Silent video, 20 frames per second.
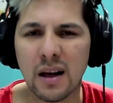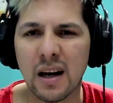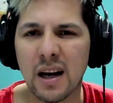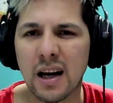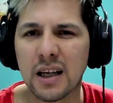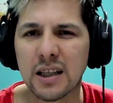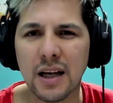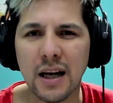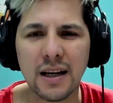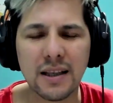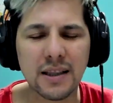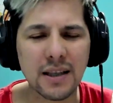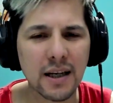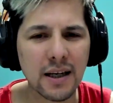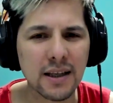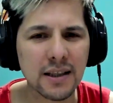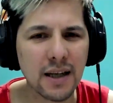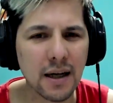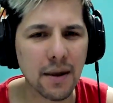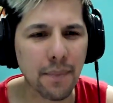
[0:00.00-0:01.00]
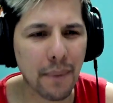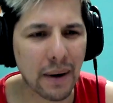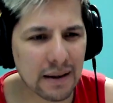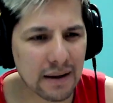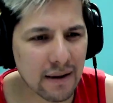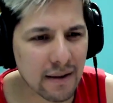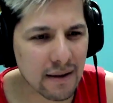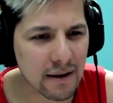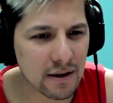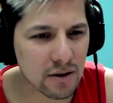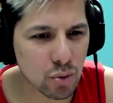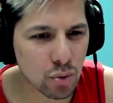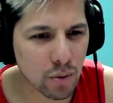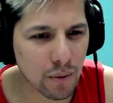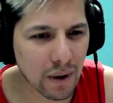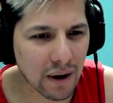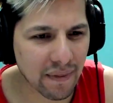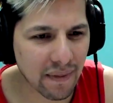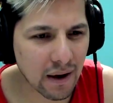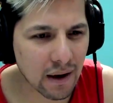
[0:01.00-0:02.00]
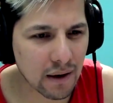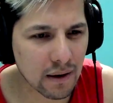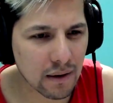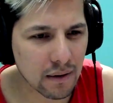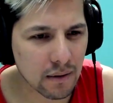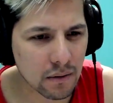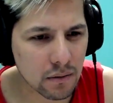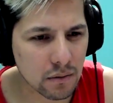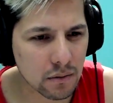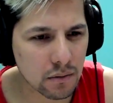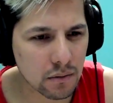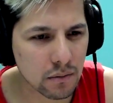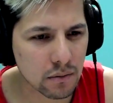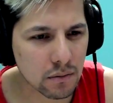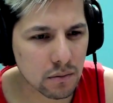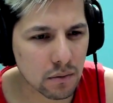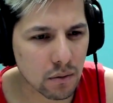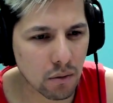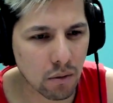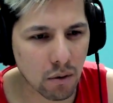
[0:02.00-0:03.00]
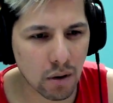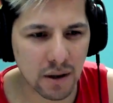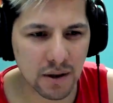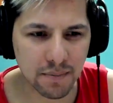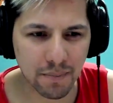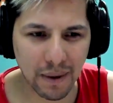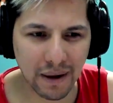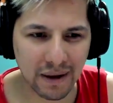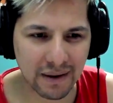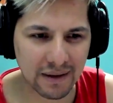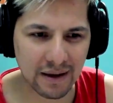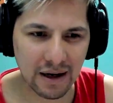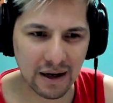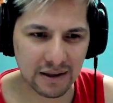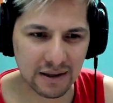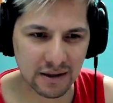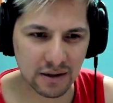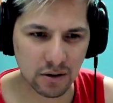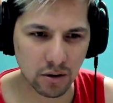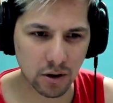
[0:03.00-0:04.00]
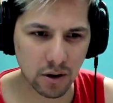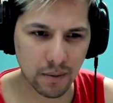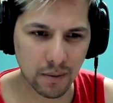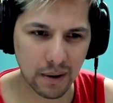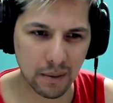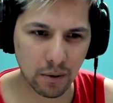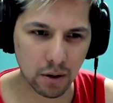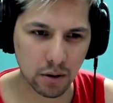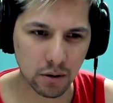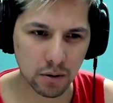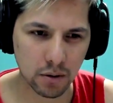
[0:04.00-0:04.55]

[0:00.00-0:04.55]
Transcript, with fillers: ¿Ella, ella, ella es parte de su banda? ¿O es parte de la sesión de Bebo?